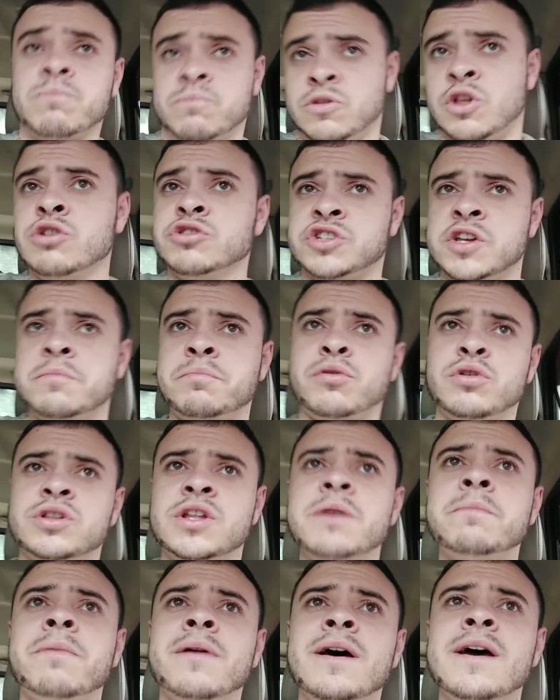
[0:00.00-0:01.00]
Deus tem
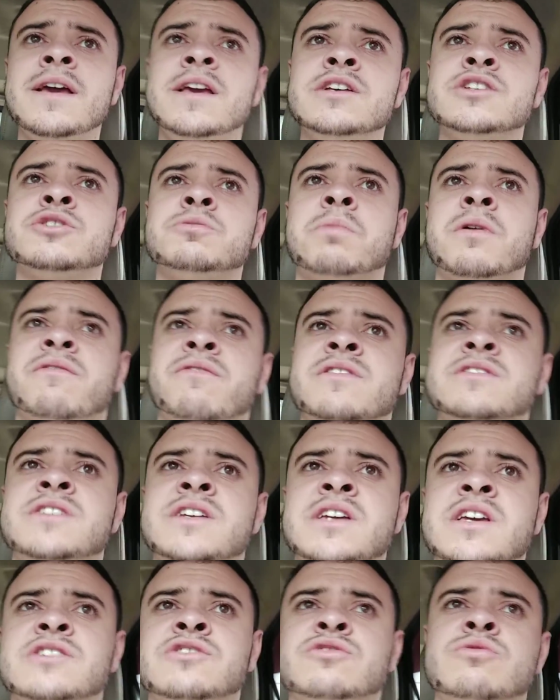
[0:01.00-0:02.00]
poder para isso, para
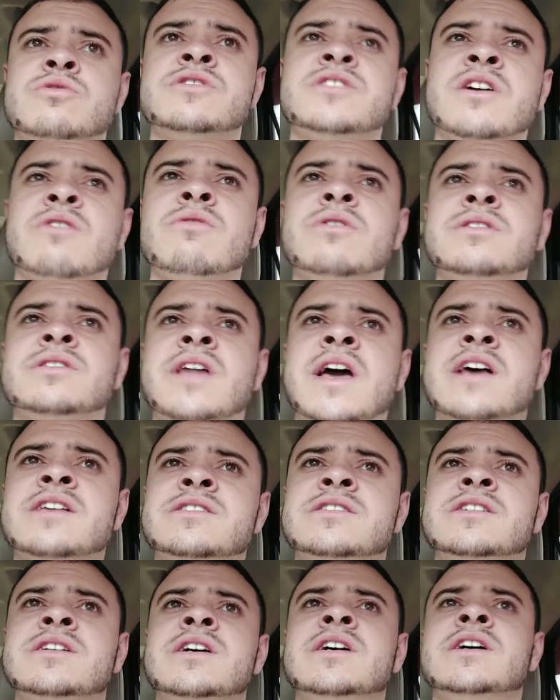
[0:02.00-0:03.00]
fazer que as coisas
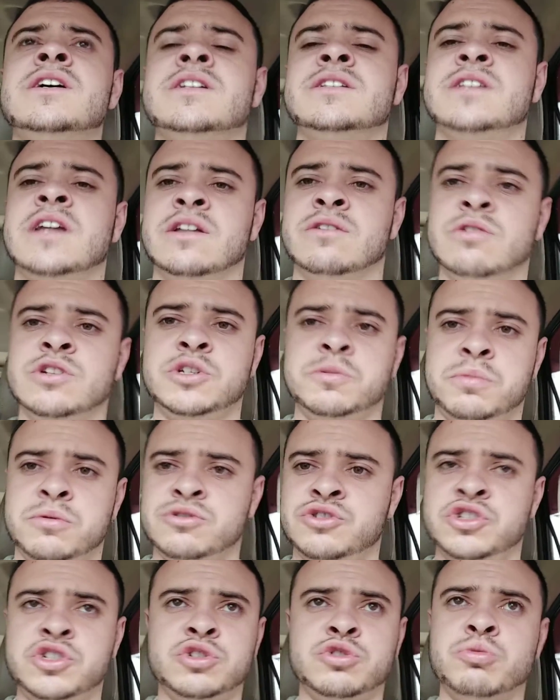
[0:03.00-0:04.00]
acontecem da noite para o
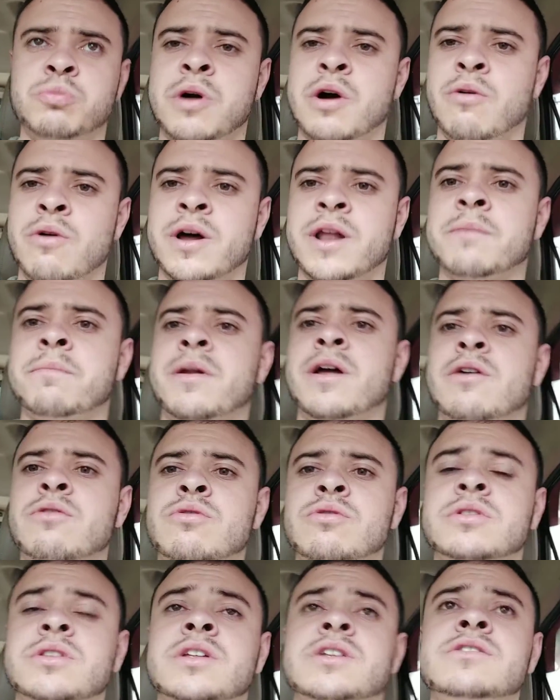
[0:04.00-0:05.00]
dia, de uma hora para
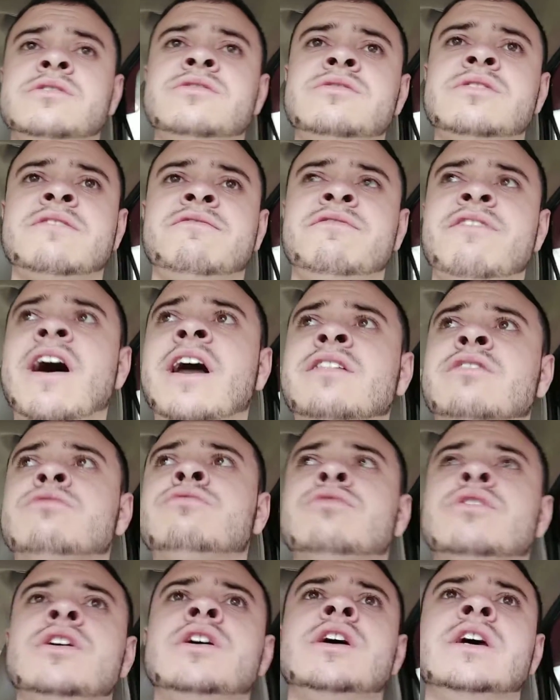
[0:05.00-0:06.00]
outra. Isso é
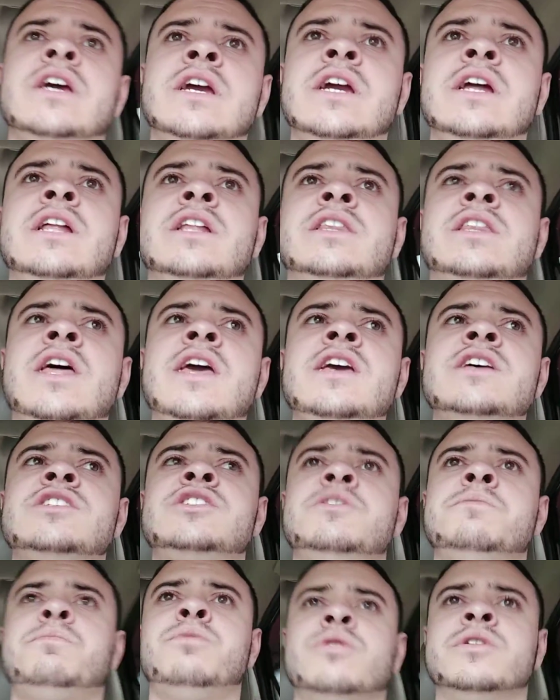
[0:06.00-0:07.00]
fato. Ele tem
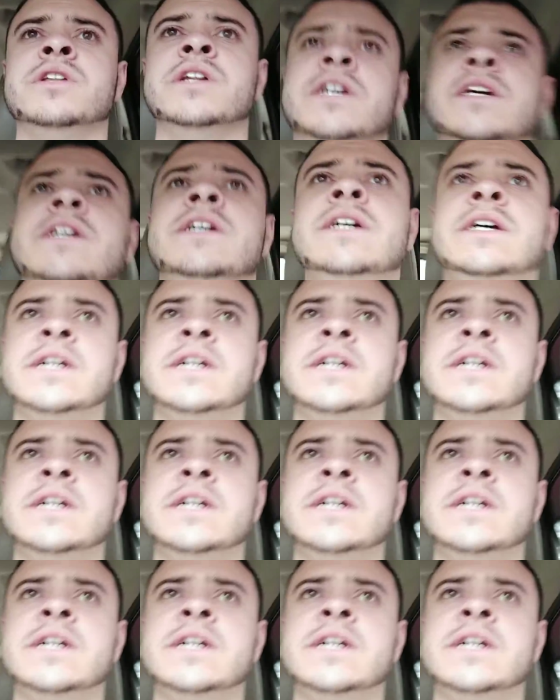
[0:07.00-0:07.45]
este poder.